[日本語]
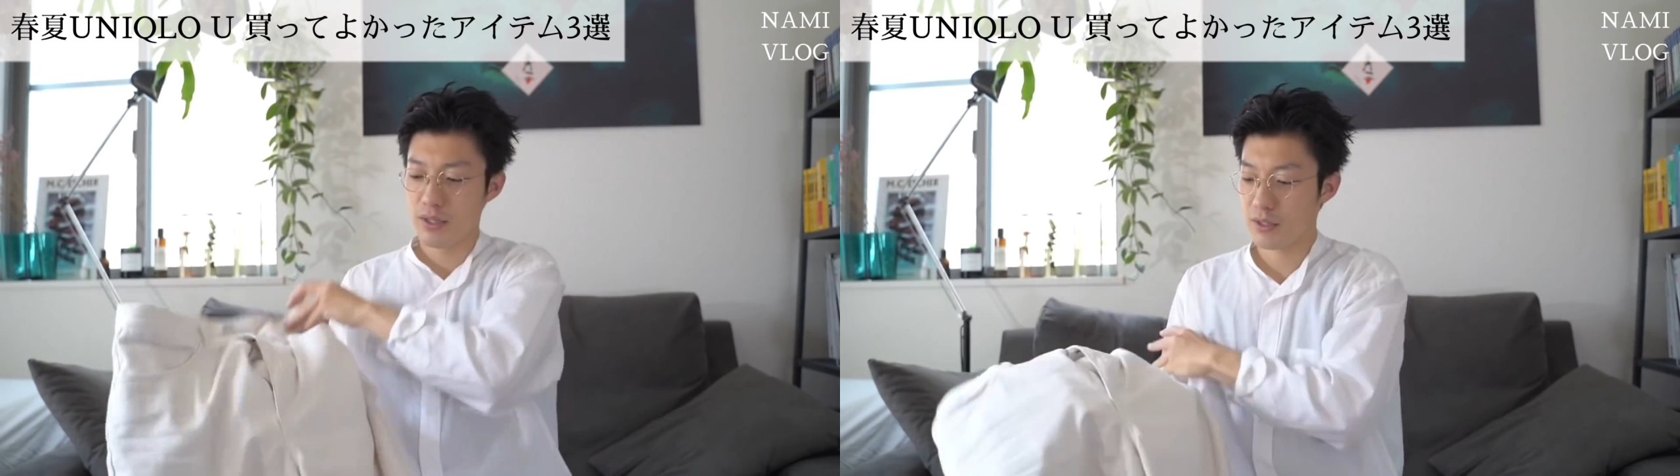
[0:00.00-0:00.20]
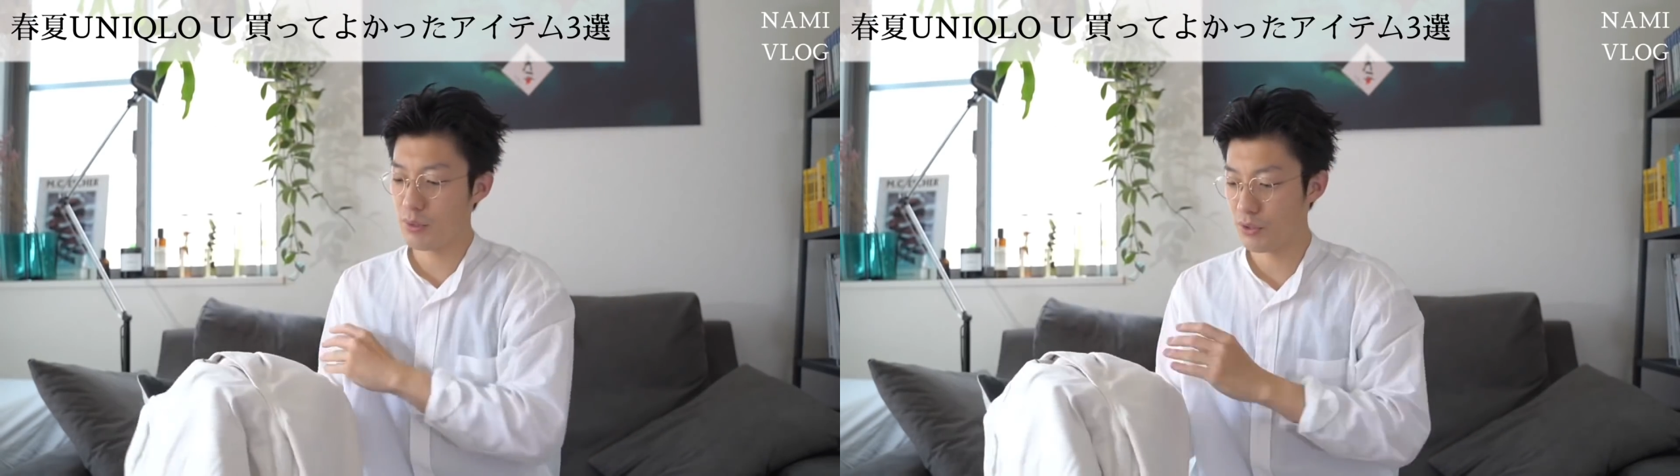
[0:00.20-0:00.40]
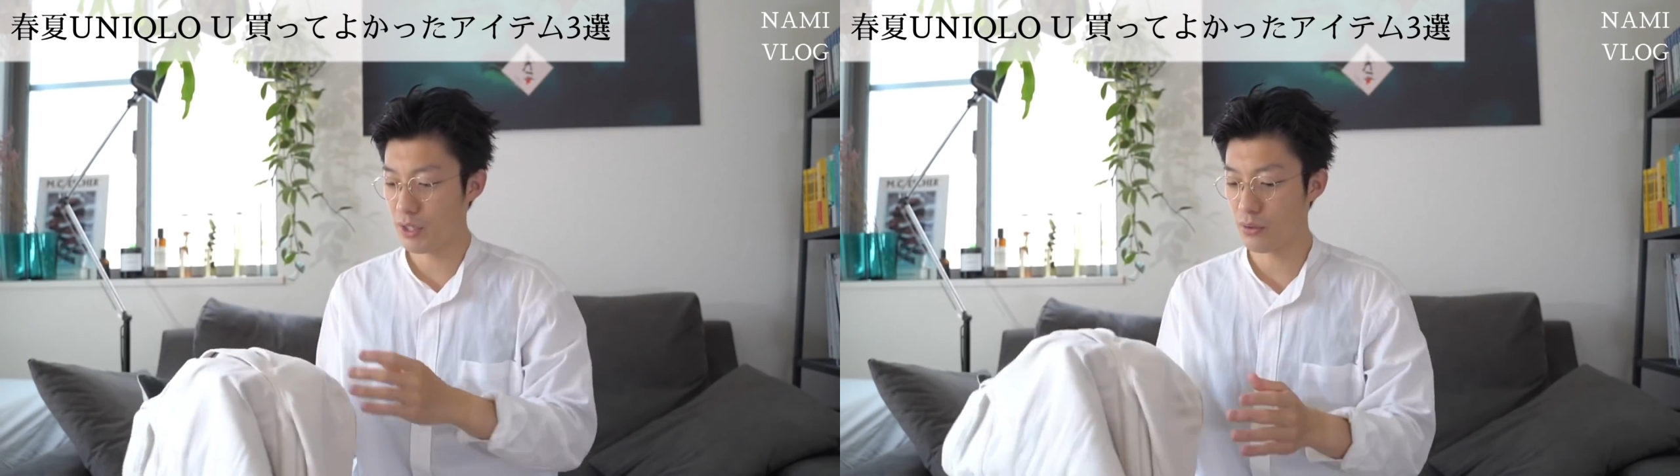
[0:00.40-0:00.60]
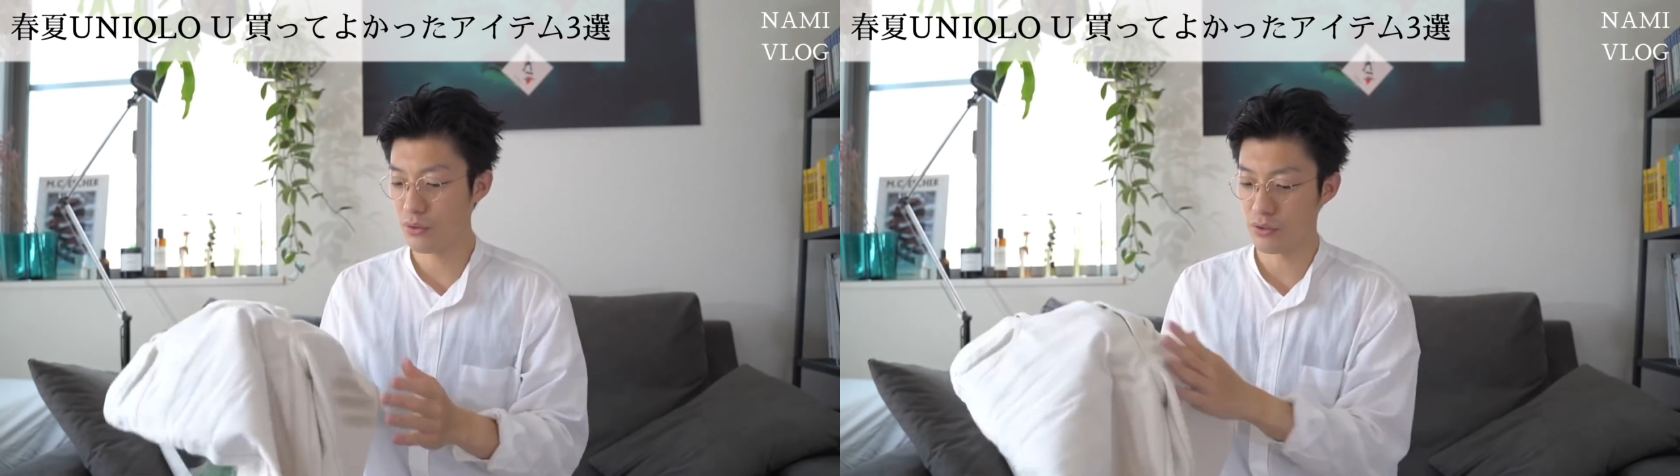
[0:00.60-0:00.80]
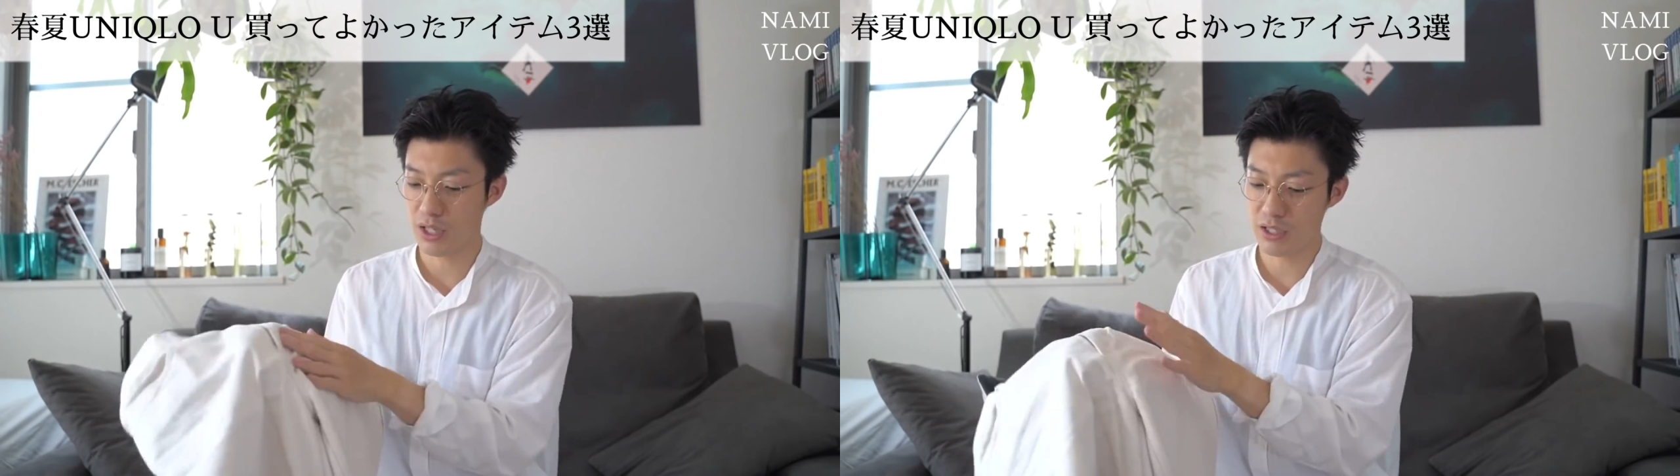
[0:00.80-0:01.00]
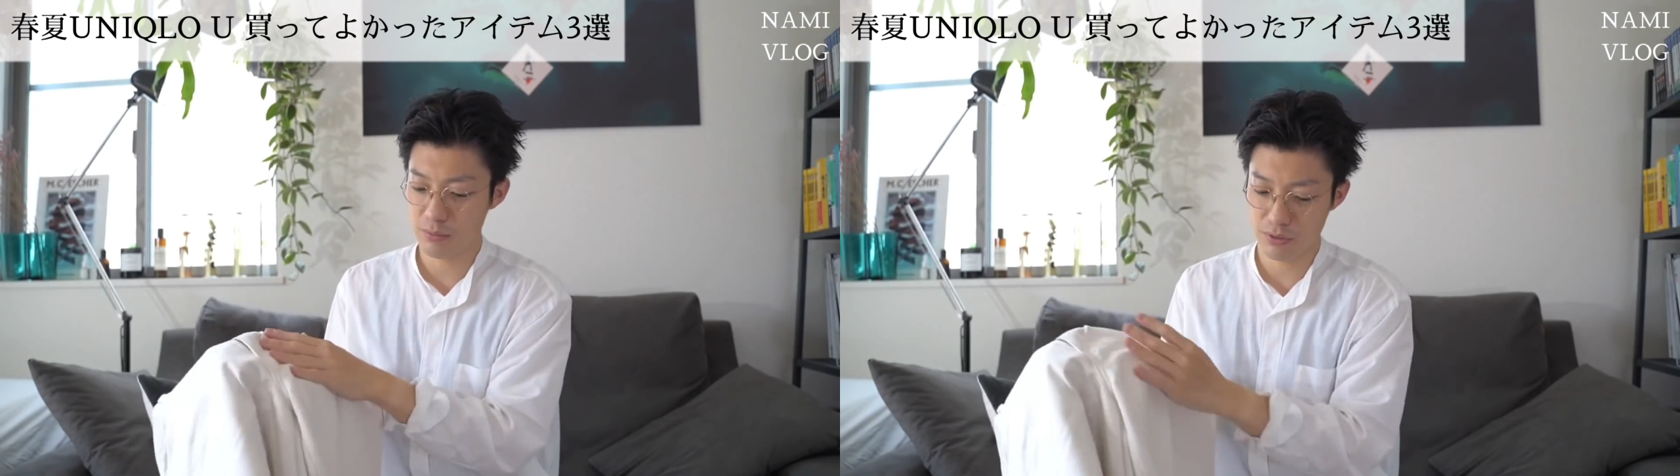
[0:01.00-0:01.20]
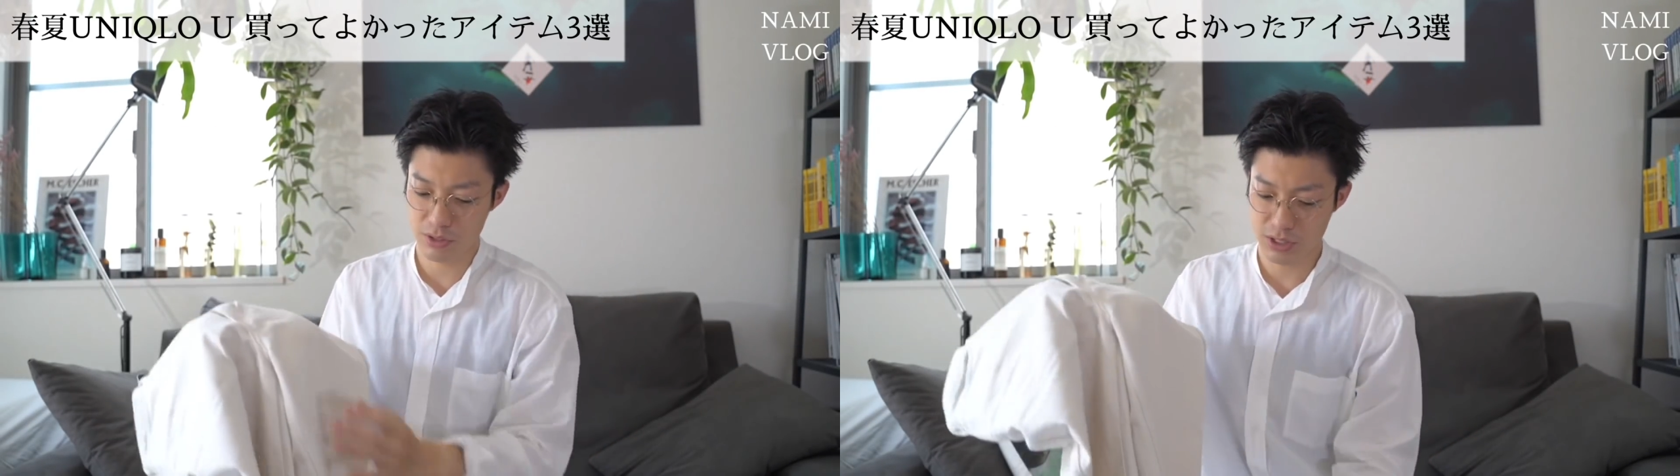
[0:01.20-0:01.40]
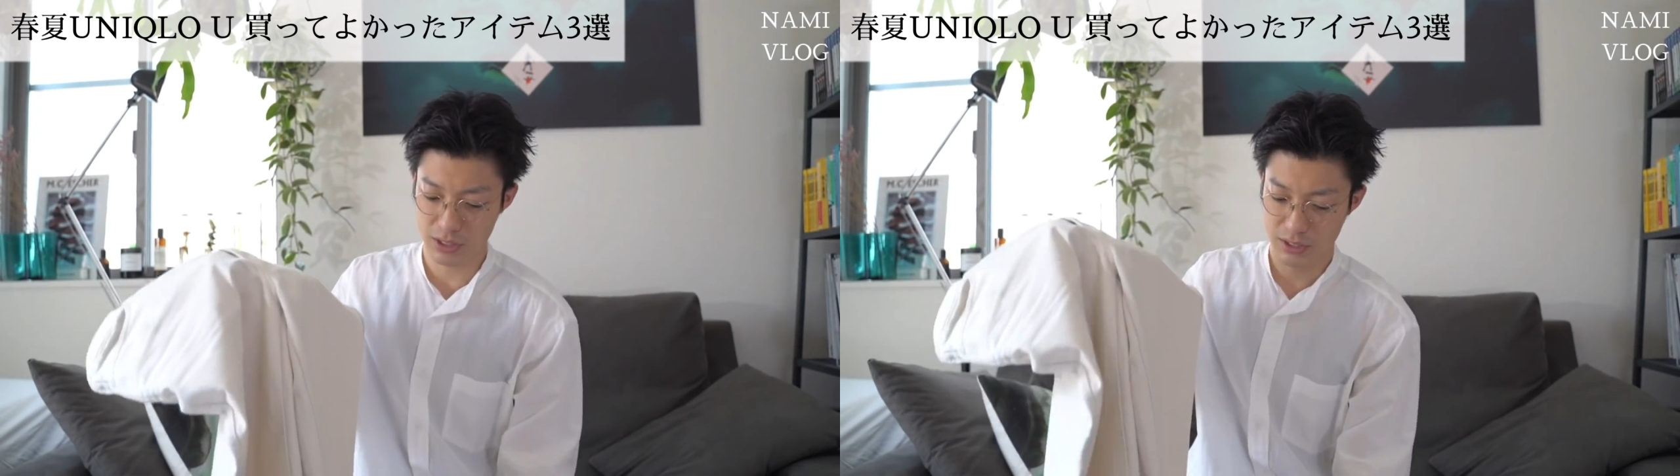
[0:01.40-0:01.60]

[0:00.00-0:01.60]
でもねこのデニムのしっ